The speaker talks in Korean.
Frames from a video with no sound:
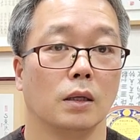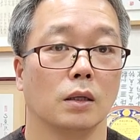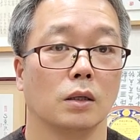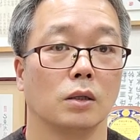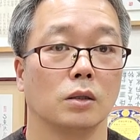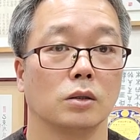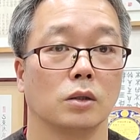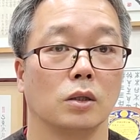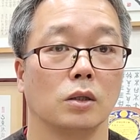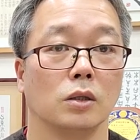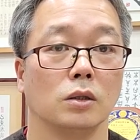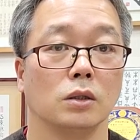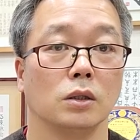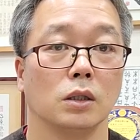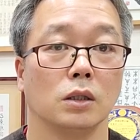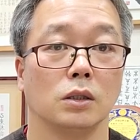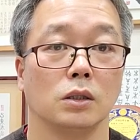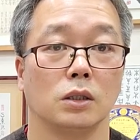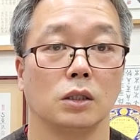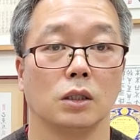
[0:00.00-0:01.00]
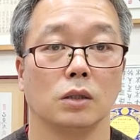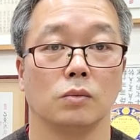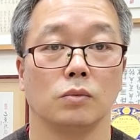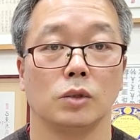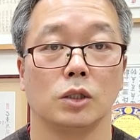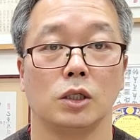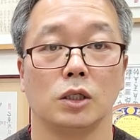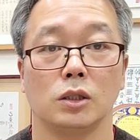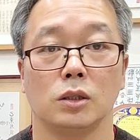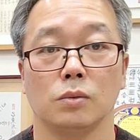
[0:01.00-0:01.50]
그래서 현재는 지금
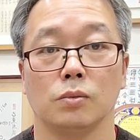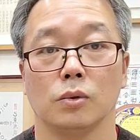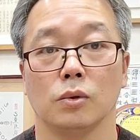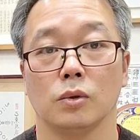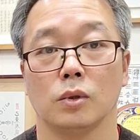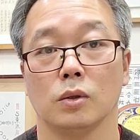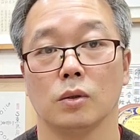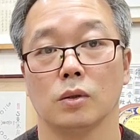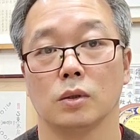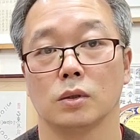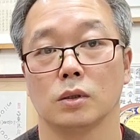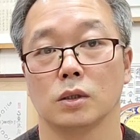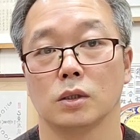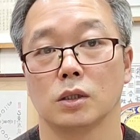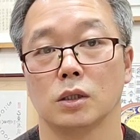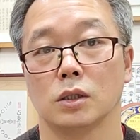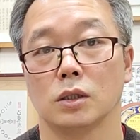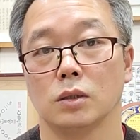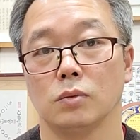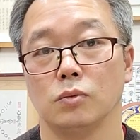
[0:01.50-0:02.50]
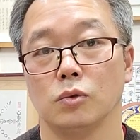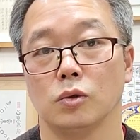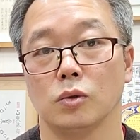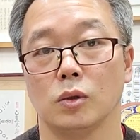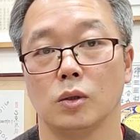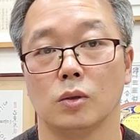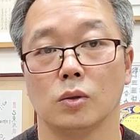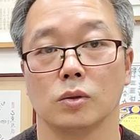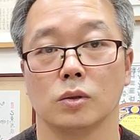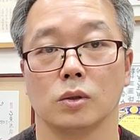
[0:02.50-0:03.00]
75kg에서
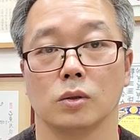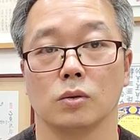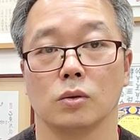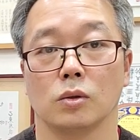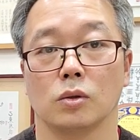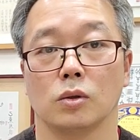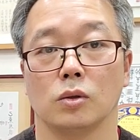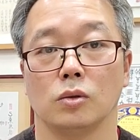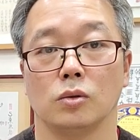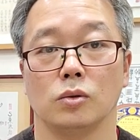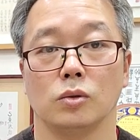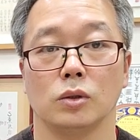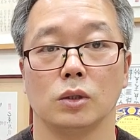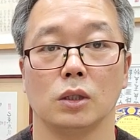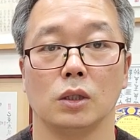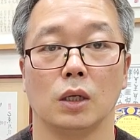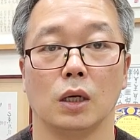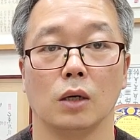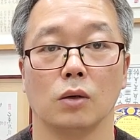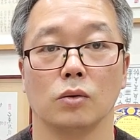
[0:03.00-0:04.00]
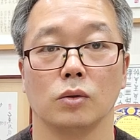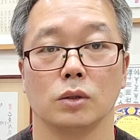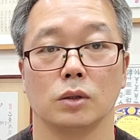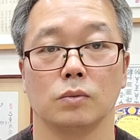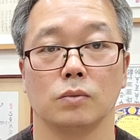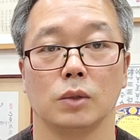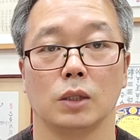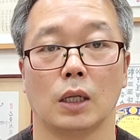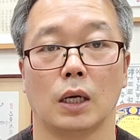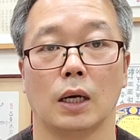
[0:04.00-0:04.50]
76kg 정도를 유지를 하고
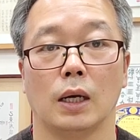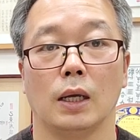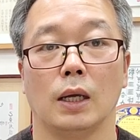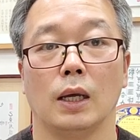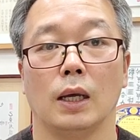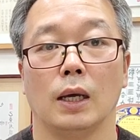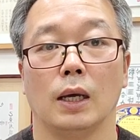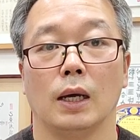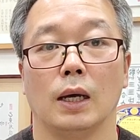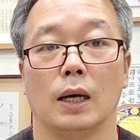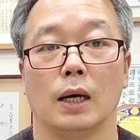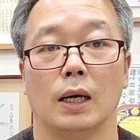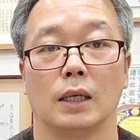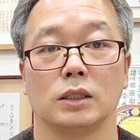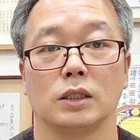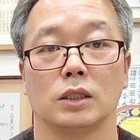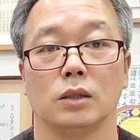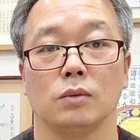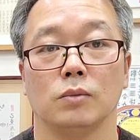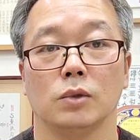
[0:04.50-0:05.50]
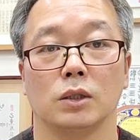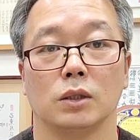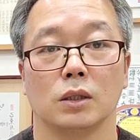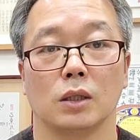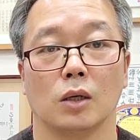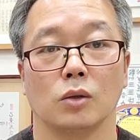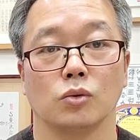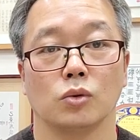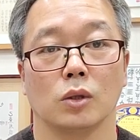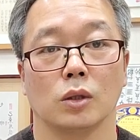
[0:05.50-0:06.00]
있습니다. 아침은
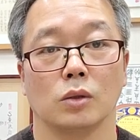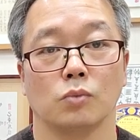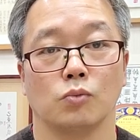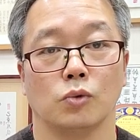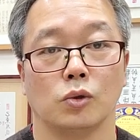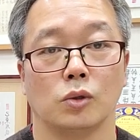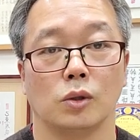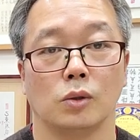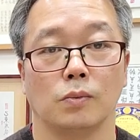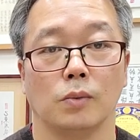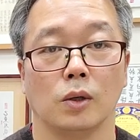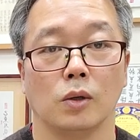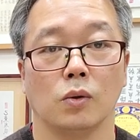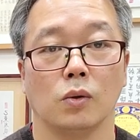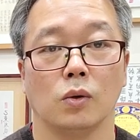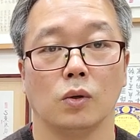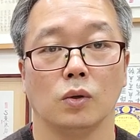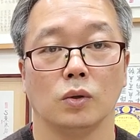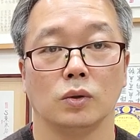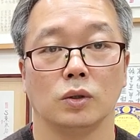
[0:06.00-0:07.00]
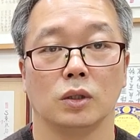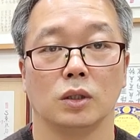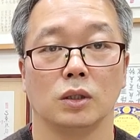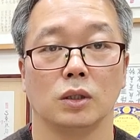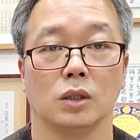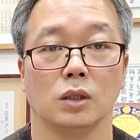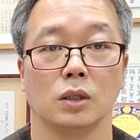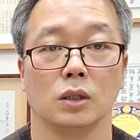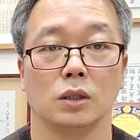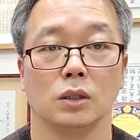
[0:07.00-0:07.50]
탄수화물을 먹고
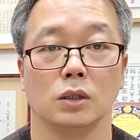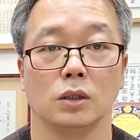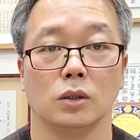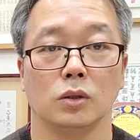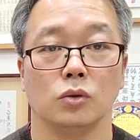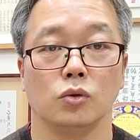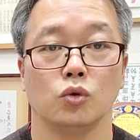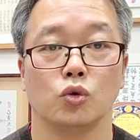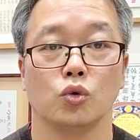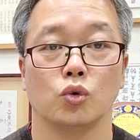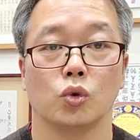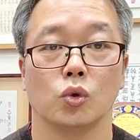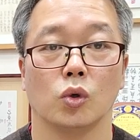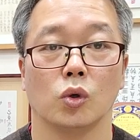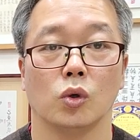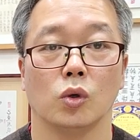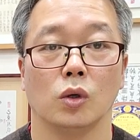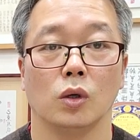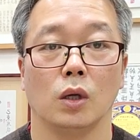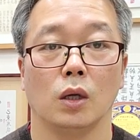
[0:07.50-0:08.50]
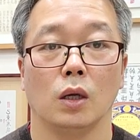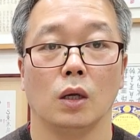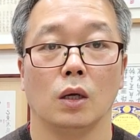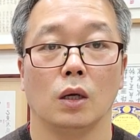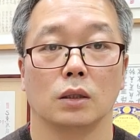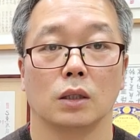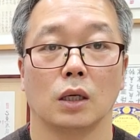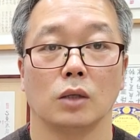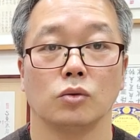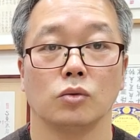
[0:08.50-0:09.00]
저녁은 주로
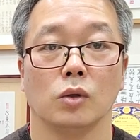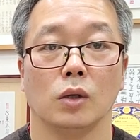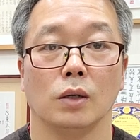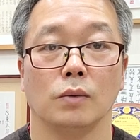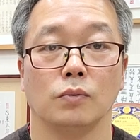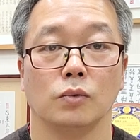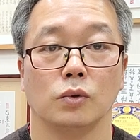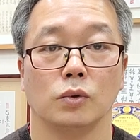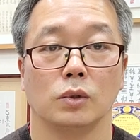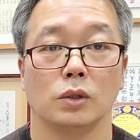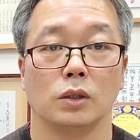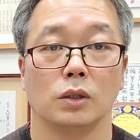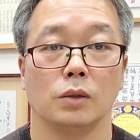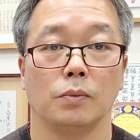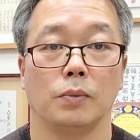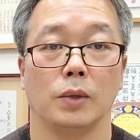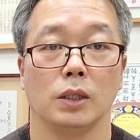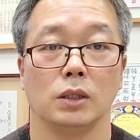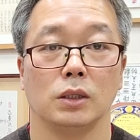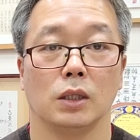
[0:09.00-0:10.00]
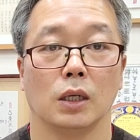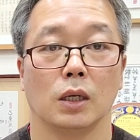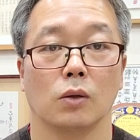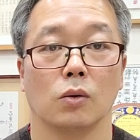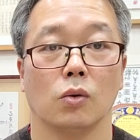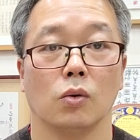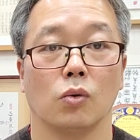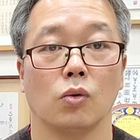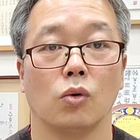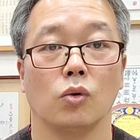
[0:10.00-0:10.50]
탄수화물을
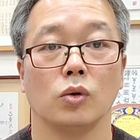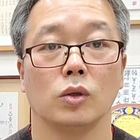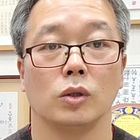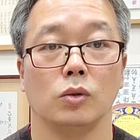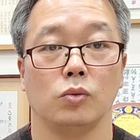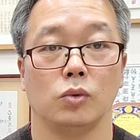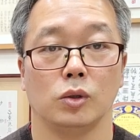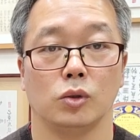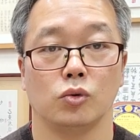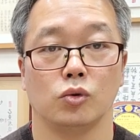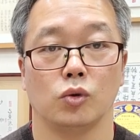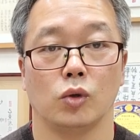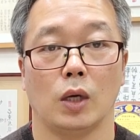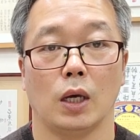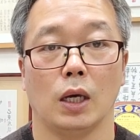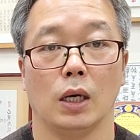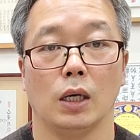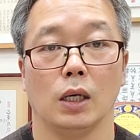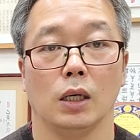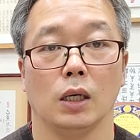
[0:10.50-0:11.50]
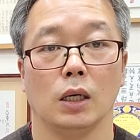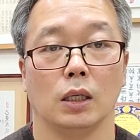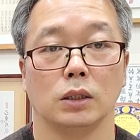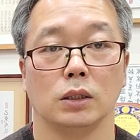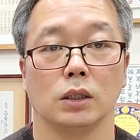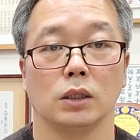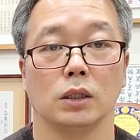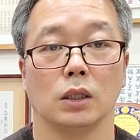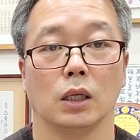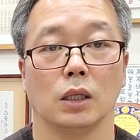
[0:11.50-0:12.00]
배제하고 고기 위주의
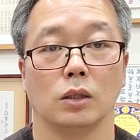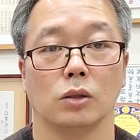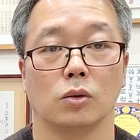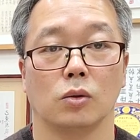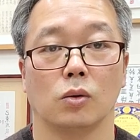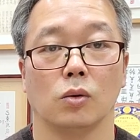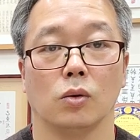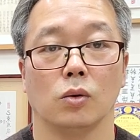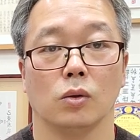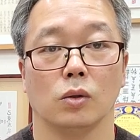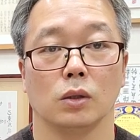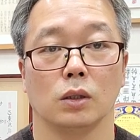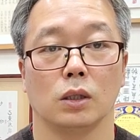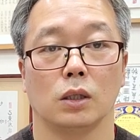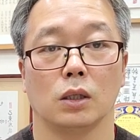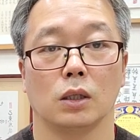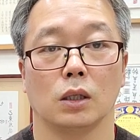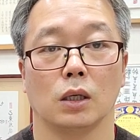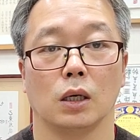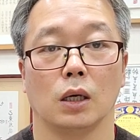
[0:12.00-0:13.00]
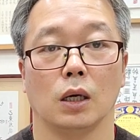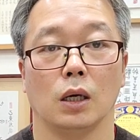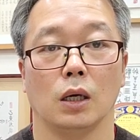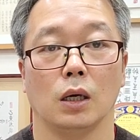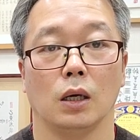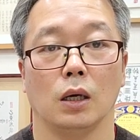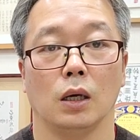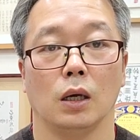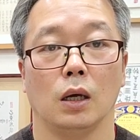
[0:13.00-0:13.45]
식단으로 이렇게